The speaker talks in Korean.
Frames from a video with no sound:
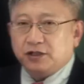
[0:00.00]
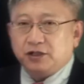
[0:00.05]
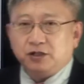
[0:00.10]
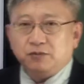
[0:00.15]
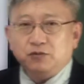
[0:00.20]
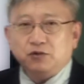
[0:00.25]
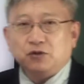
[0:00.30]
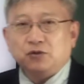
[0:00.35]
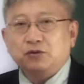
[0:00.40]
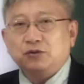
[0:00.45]

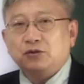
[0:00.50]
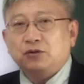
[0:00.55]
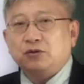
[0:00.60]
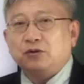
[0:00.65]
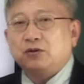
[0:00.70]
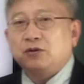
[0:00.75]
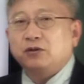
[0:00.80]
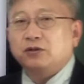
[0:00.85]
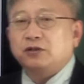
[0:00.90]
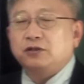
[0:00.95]

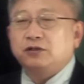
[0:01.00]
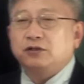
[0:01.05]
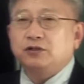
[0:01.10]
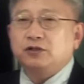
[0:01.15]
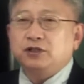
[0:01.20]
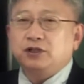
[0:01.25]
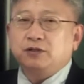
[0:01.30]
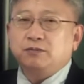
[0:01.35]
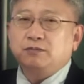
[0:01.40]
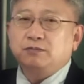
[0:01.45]
심전도
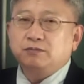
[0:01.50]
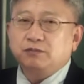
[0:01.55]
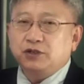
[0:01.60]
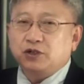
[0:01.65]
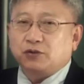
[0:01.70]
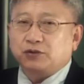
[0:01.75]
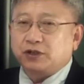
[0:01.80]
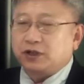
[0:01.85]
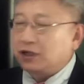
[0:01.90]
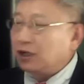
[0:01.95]
그림이
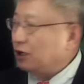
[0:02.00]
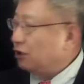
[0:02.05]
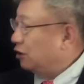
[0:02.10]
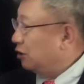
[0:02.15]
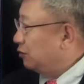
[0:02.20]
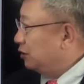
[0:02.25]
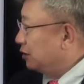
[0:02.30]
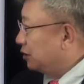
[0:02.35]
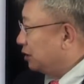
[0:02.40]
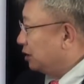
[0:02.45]
어떻게
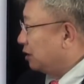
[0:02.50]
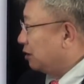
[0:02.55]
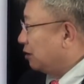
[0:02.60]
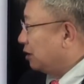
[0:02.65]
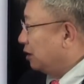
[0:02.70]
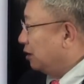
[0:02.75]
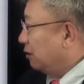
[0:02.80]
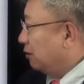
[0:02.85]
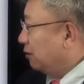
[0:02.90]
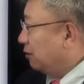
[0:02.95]
나오냐면 이렇게
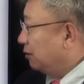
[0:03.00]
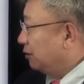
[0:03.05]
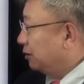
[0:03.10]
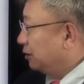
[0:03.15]
나와요.